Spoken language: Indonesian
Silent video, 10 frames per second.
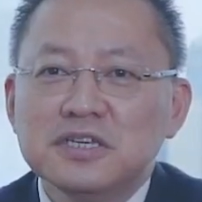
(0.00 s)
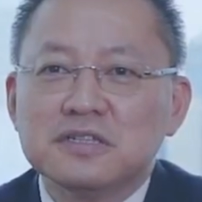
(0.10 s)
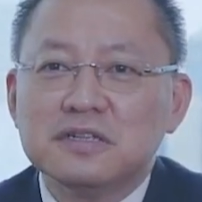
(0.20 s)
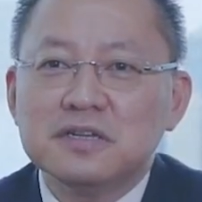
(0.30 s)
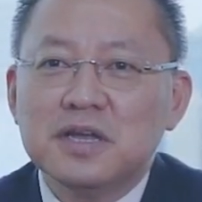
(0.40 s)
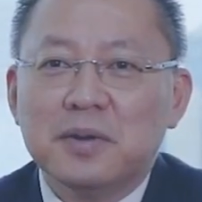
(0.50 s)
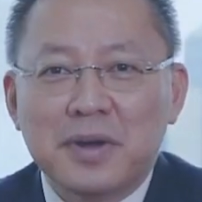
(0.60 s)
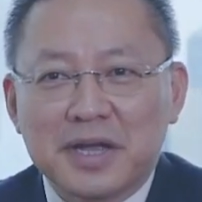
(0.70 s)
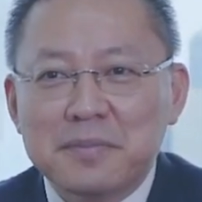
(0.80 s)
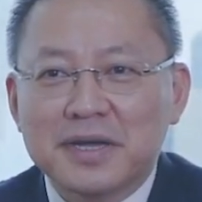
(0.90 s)
skill,
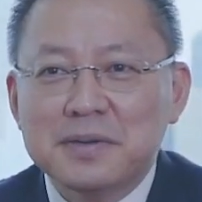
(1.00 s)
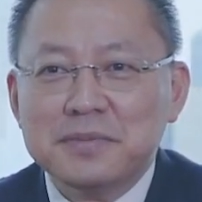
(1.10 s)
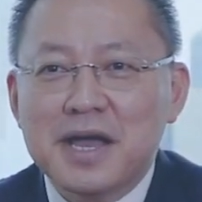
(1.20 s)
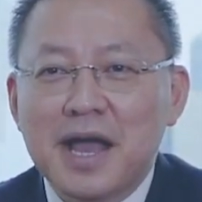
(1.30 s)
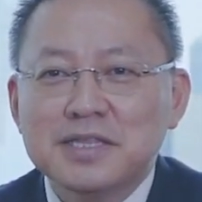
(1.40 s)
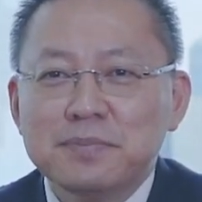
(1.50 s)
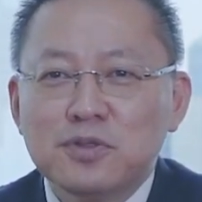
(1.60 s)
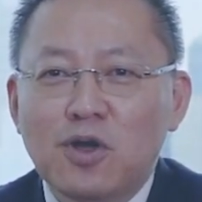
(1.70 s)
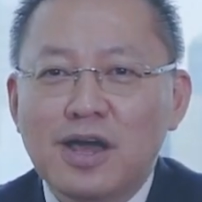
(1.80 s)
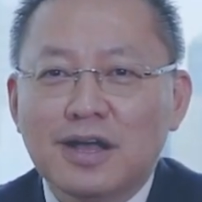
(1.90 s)
bagaimana menangani
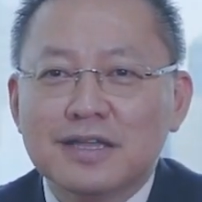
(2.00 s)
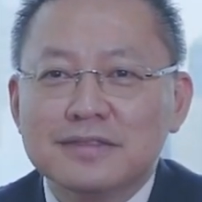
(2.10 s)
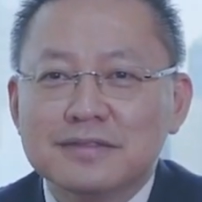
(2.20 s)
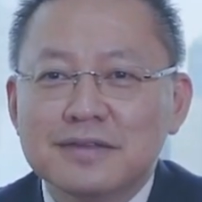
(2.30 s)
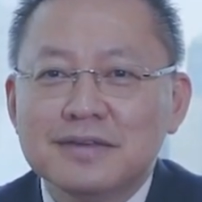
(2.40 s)
penolakan,